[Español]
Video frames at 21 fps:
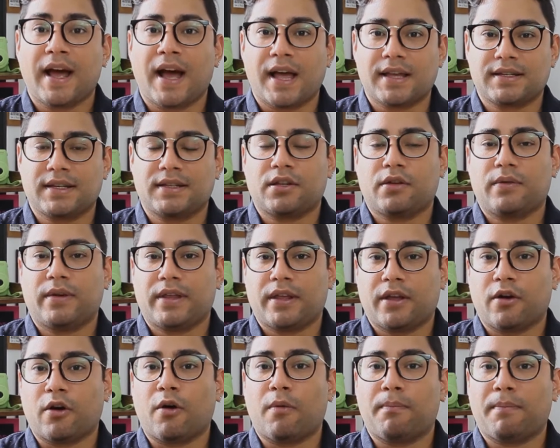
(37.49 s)
haciendo
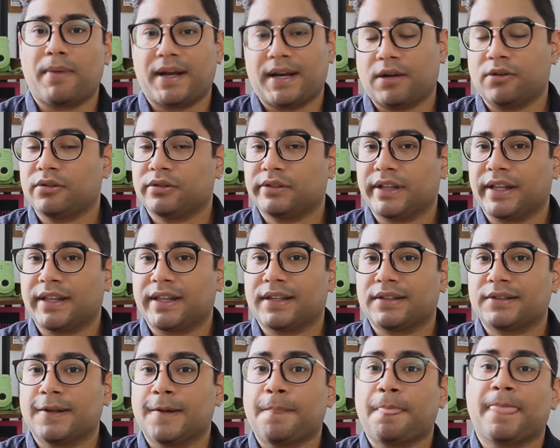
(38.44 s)
videos para
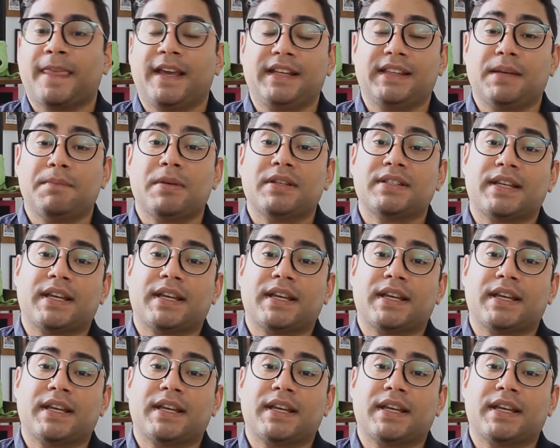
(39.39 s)
ustedes y también